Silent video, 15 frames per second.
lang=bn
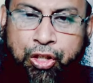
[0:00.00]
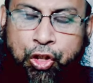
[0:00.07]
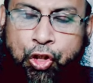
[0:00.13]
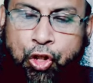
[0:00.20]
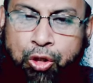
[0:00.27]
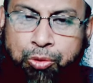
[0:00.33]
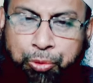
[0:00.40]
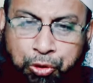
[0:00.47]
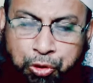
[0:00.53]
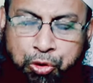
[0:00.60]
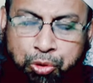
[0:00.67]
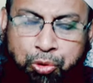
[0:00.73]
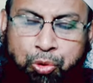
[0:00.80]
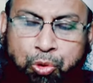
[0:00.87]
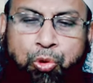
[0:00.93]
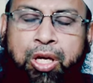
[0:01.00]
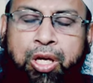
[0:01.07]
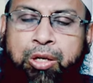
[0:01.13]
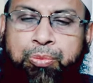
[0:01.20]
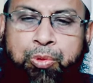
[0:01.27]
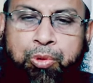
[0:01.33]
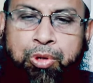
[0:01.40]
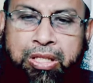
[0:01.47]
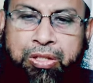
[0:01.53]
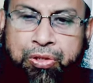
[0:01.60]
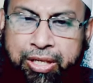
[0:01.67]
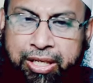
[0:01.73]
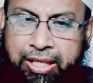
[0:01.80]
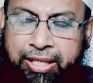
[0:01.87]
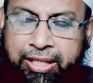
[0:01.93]
সর্বোচ্চ গুরুত্ব আরোপ
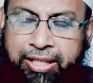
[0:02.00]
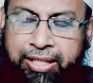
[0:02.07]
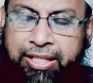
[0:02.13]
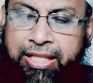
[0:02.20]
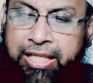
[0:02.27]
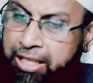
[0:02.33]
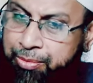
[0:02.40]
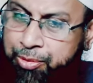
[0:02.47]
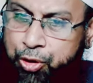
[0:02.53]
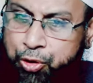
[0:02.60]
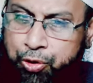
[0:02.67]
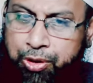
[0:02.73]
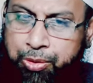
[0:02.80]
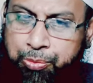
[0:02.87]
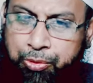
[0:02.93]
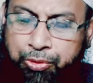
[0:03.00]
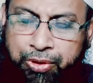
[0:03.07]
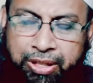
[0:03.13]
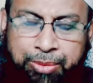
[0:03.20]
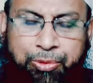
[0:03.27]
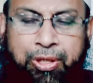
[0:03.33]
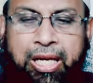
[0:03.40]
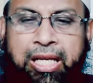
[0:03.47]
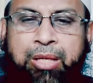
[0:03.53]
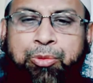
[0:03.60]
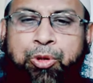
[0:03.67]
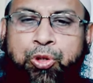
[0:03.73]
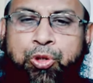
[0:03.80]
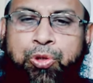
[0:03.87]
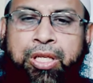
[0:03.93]
করেছে এলেম অর্জনের প্রতি এবং এলেম
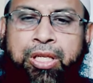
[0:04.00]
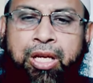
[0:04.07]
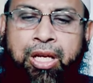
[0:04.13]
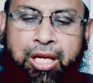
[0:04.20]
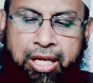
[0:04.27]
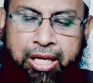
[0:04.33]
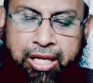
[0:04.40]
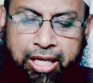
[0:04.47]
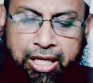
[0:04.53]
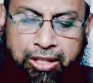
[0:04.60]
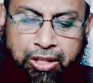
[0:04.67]
অর্জনের একটা